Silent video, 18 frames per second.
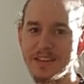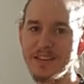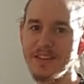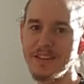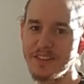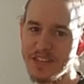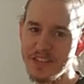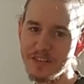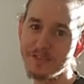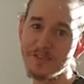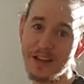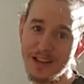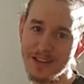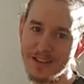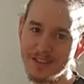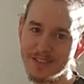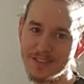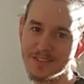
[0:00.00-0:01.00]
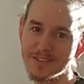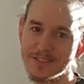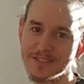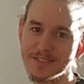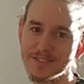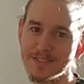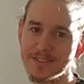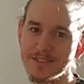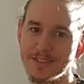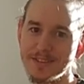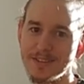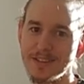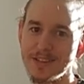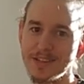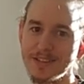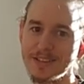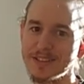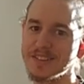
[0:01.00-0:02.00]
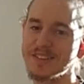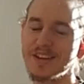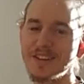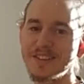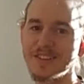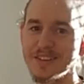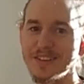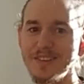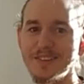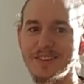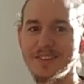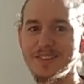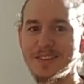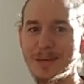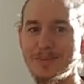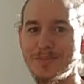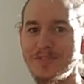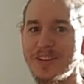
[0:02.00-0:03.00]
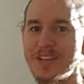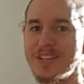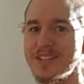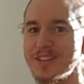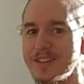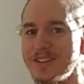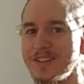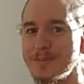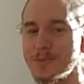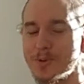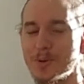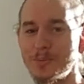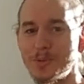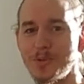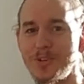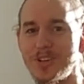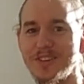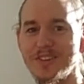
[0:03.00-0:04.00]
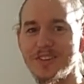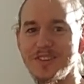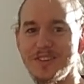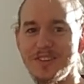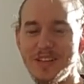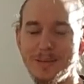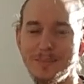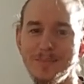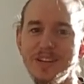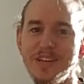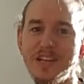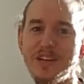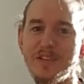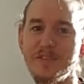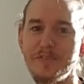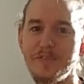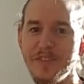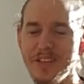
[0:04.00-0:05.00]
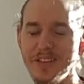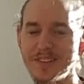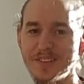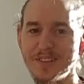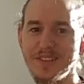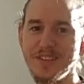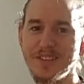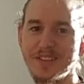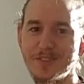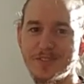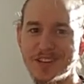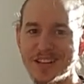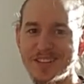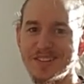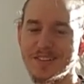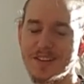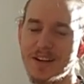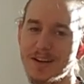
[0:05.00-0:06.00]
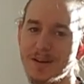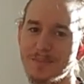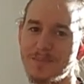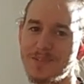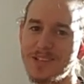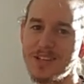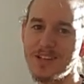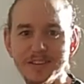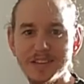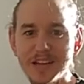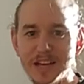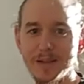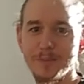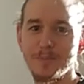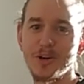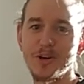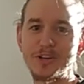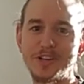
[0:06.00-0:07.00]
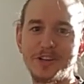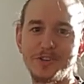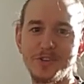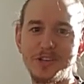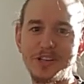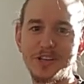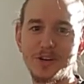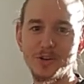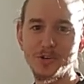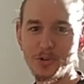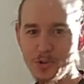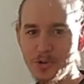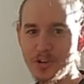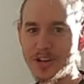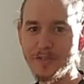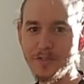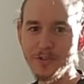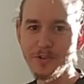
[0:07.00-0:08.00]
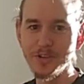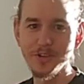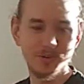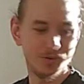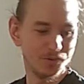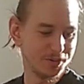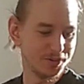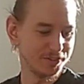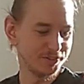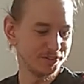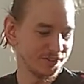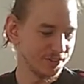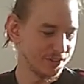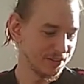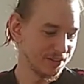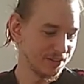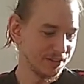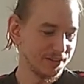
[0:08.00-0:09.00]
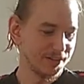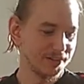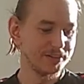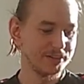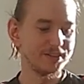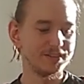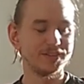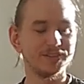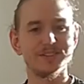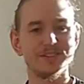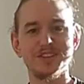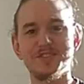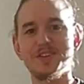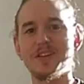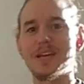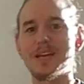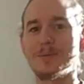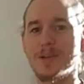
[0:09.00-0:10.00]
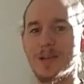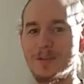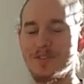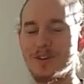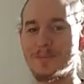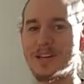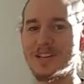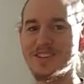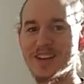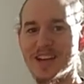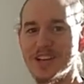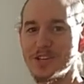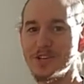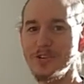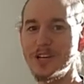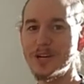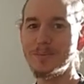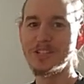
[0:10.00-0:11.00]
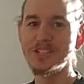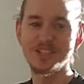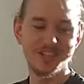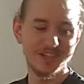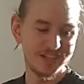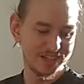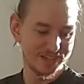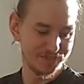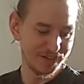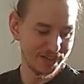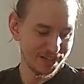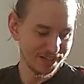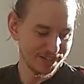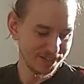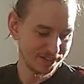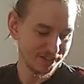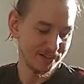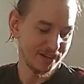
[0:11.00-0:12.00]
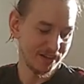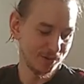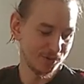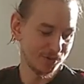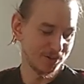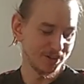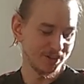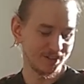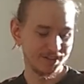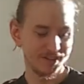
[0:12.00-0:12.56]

jeweils. Das heißt, insgesamt werde ich in diesem Computersystem 40 Threads haben. Da brauche ich natürlich auch Kühler für und deswegen habe ich einfach mal drei Kühler bestellt, weil ich auch